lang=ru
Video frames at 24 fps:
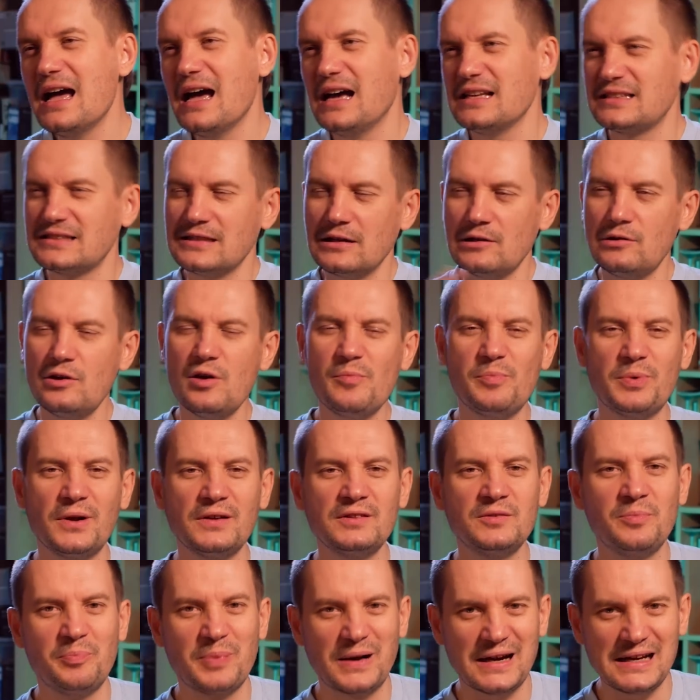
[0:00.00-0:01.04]
Остальное,
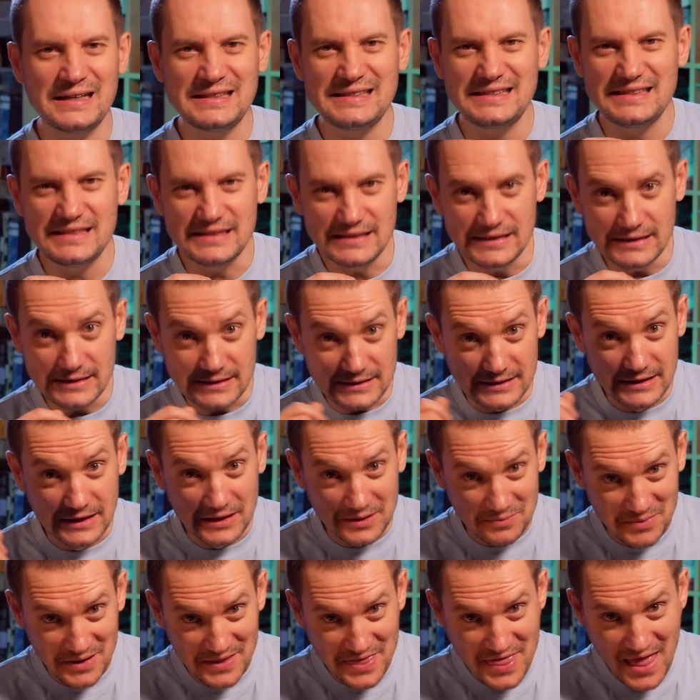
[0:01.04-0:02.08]
правда, прокси,
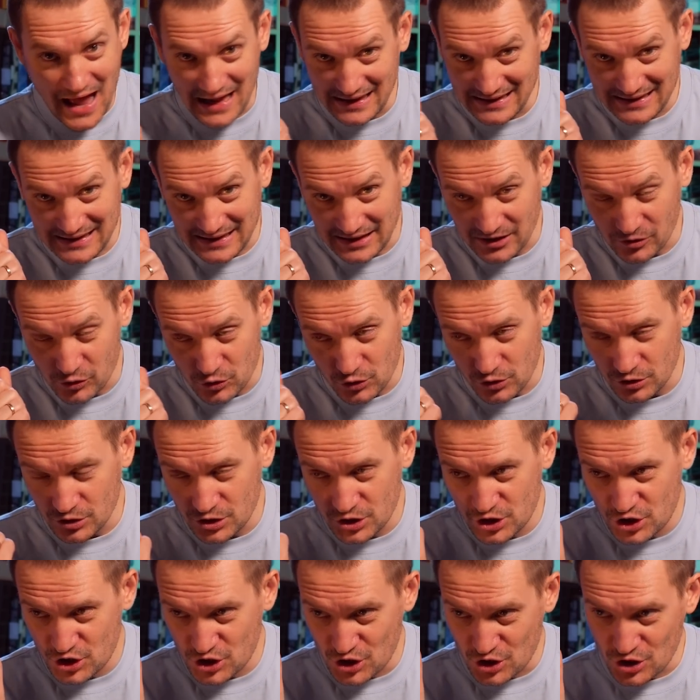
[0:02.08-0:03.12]
терминаторы. У него
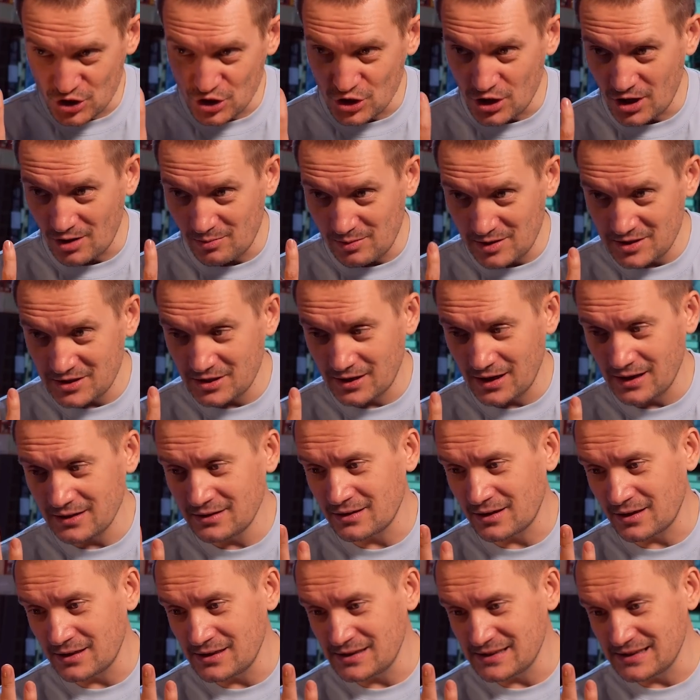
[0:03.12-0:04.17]
четыре
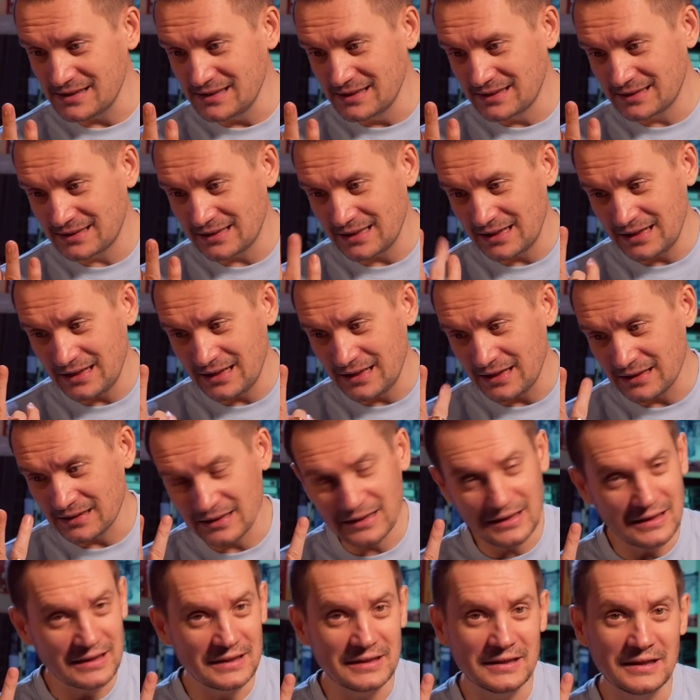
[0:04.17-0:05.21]
облитератора, из них три
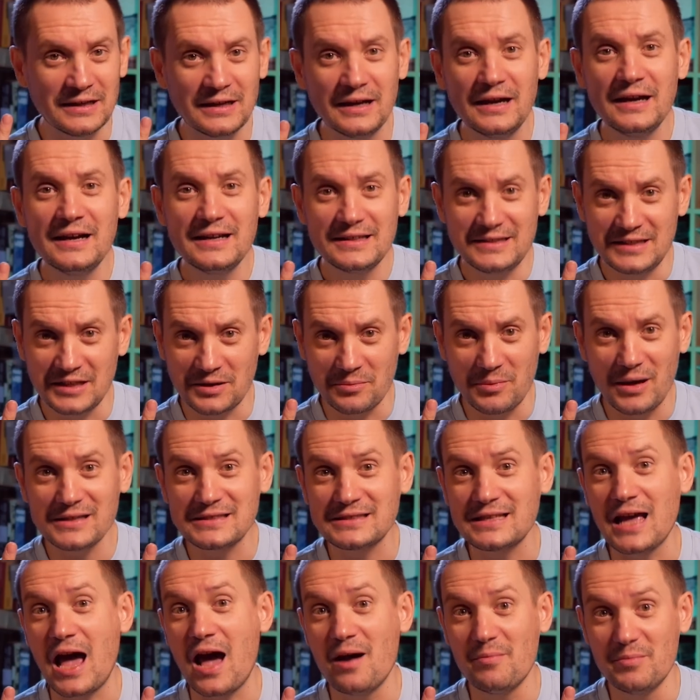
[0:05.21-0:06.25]
это э,
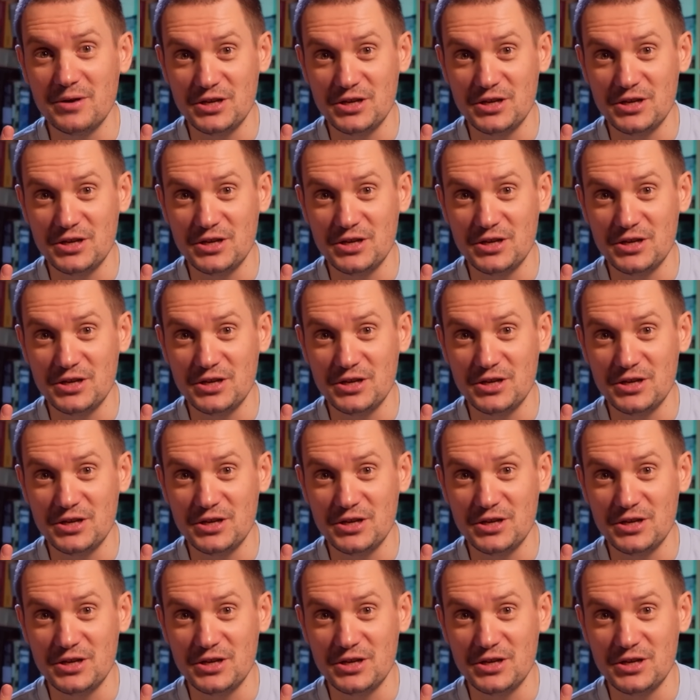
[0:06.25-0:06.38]
термоса